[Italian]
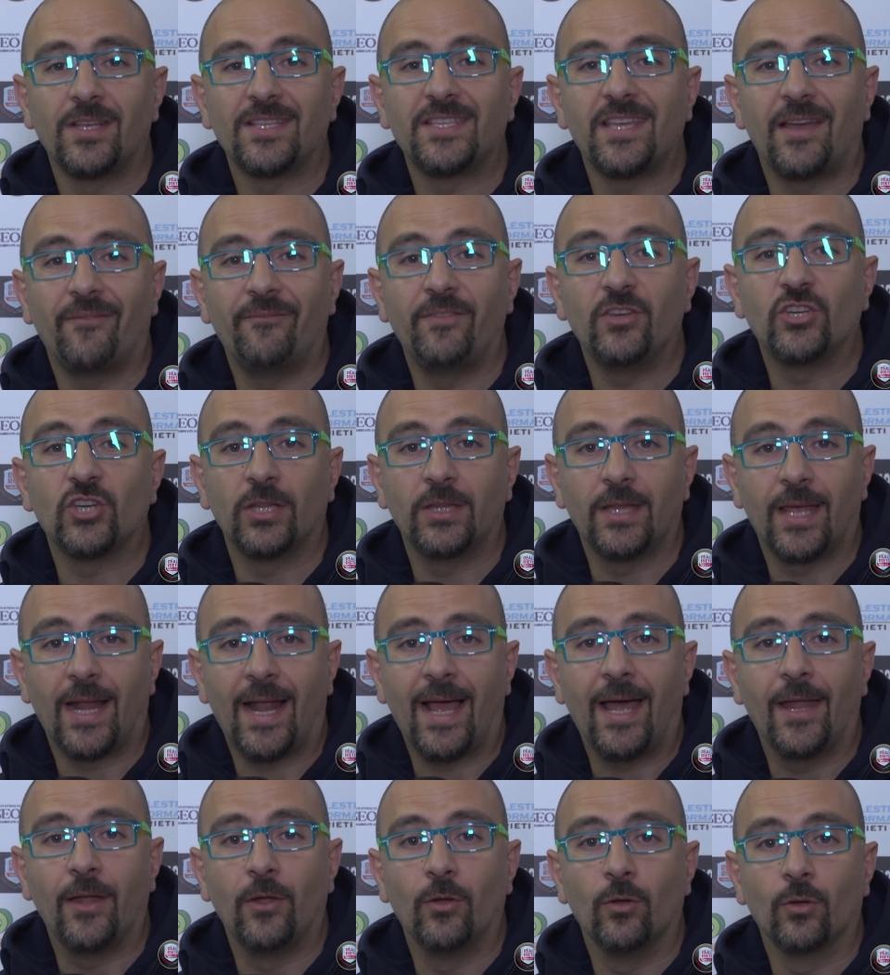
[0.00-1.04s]
si
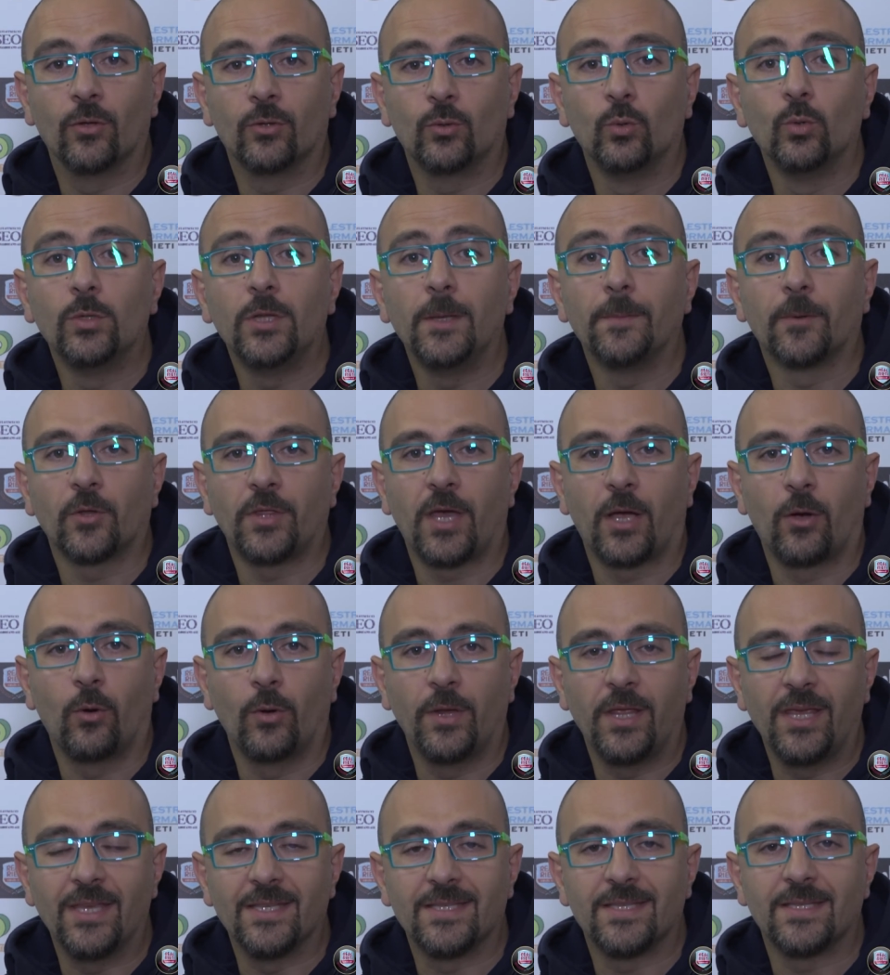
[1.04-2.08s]
avvicenderanno tutti i
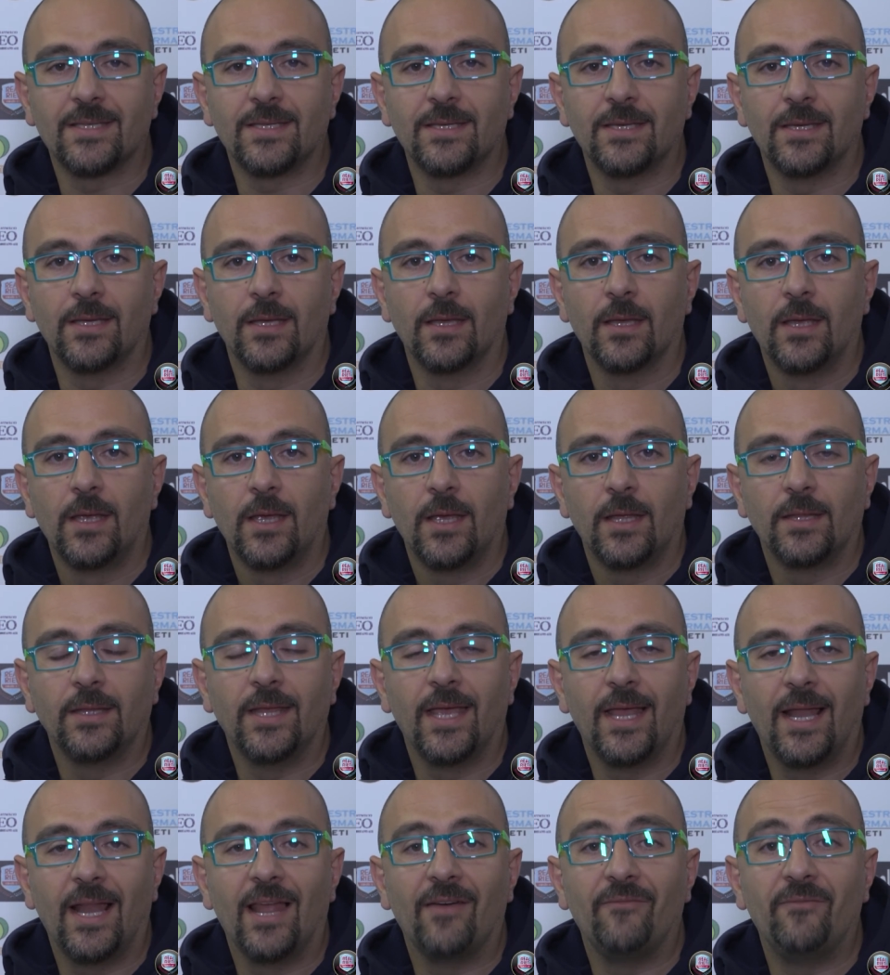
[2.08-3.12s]
protagonisti
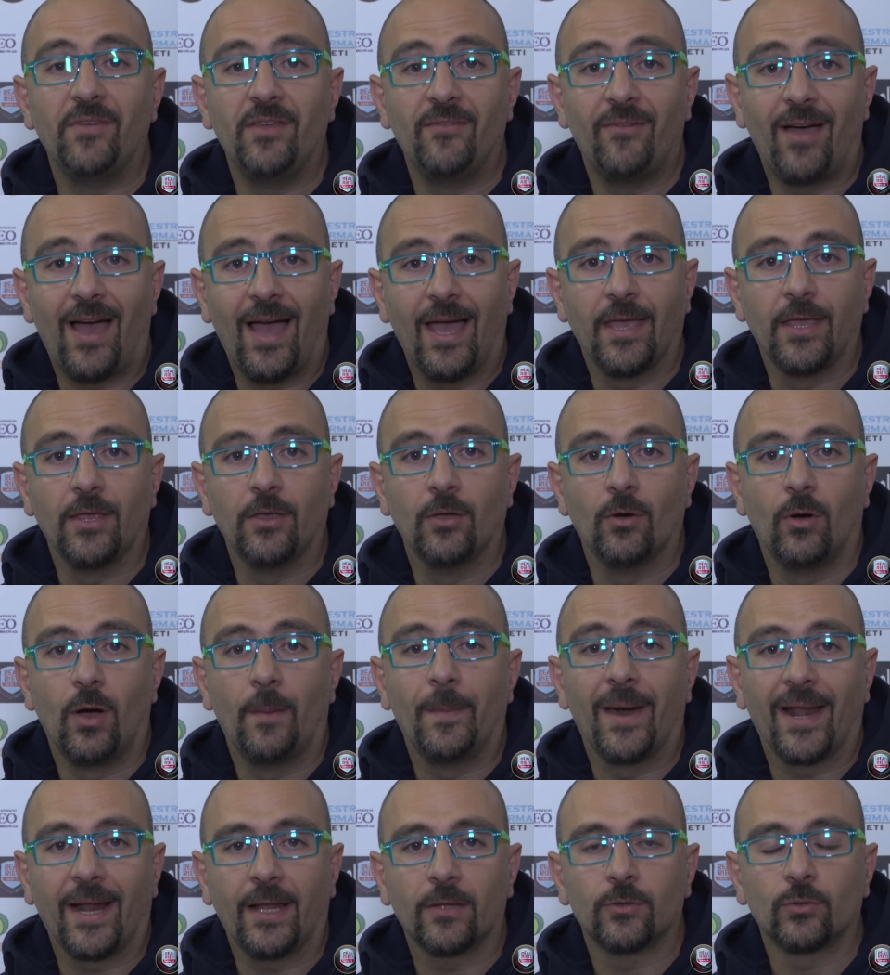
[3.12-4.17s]
del vivaio,
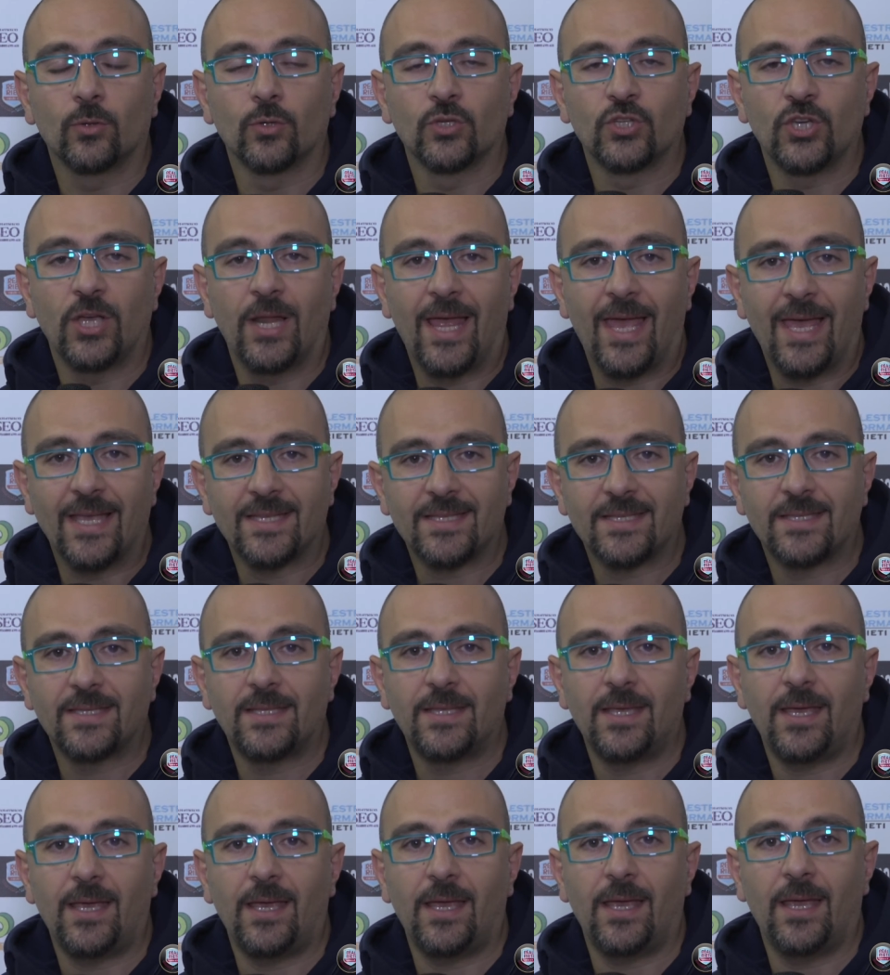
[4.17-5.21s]
Amaranto
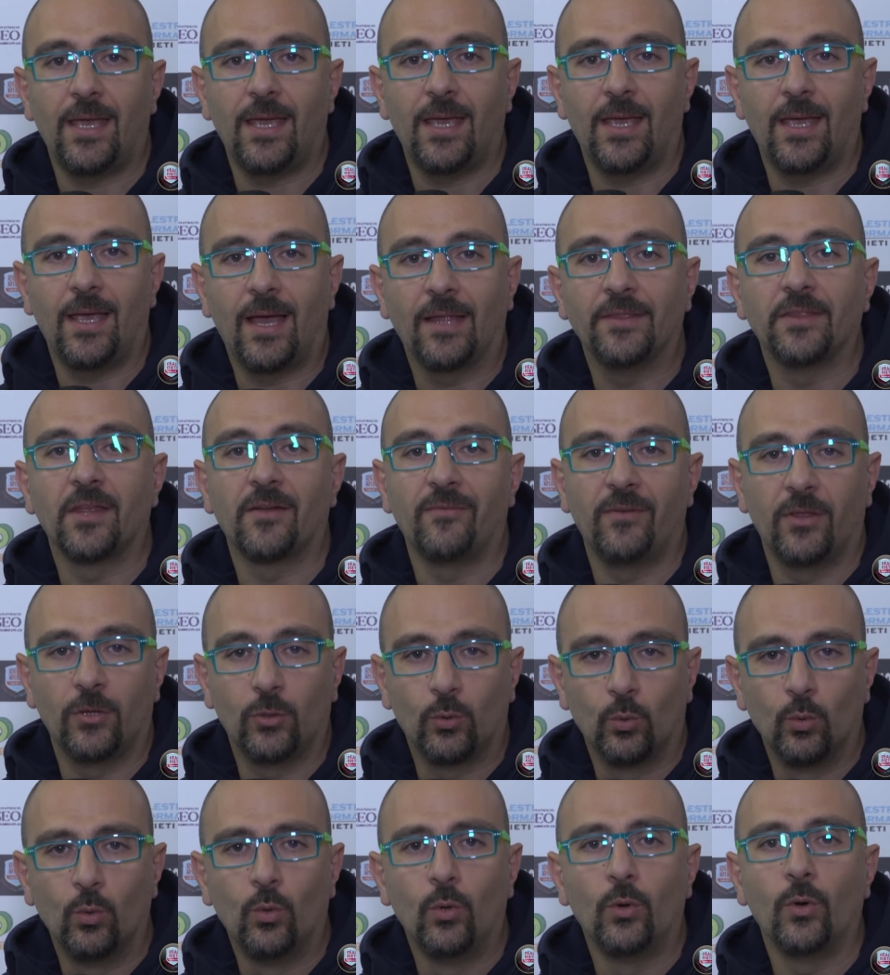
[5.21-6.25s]
Celeste, Under
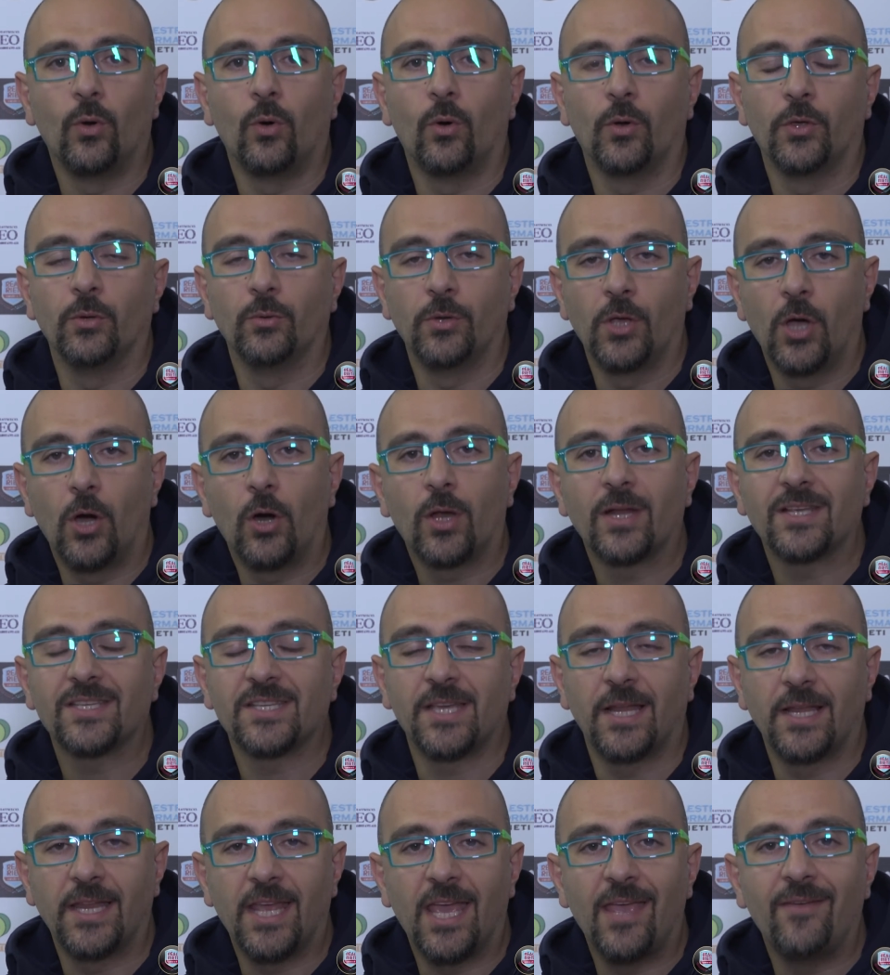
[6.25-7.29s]
21,
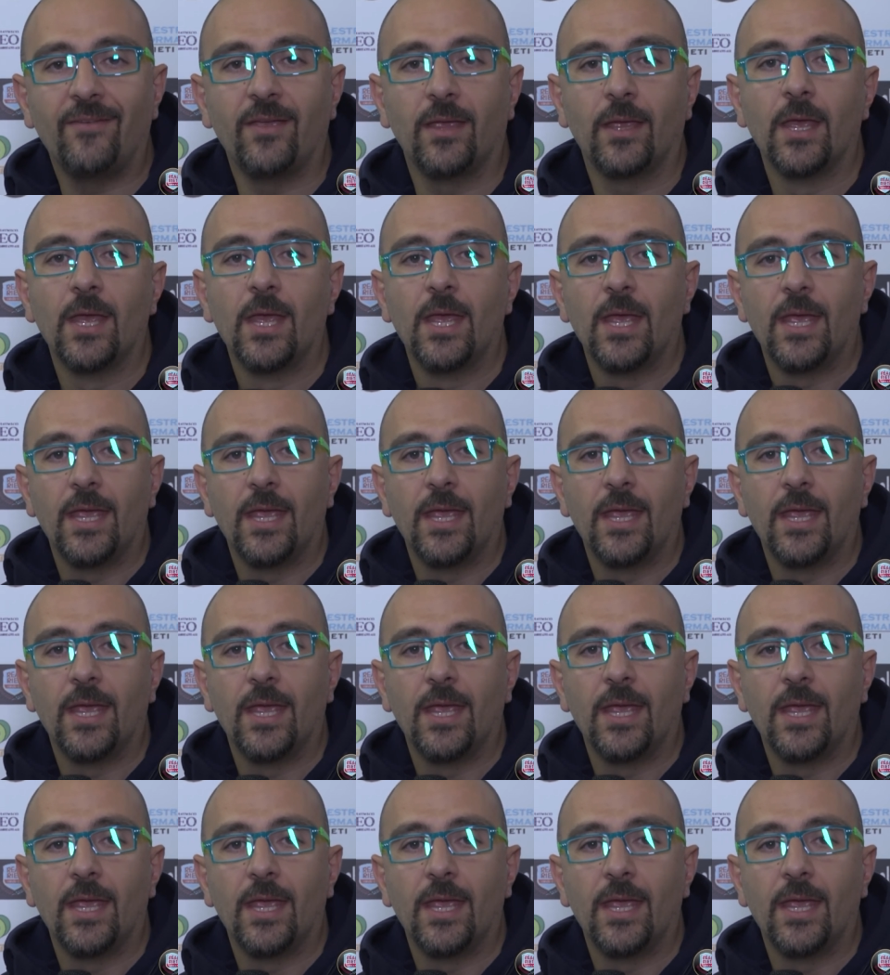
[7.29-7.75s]
Juniores, Allievi,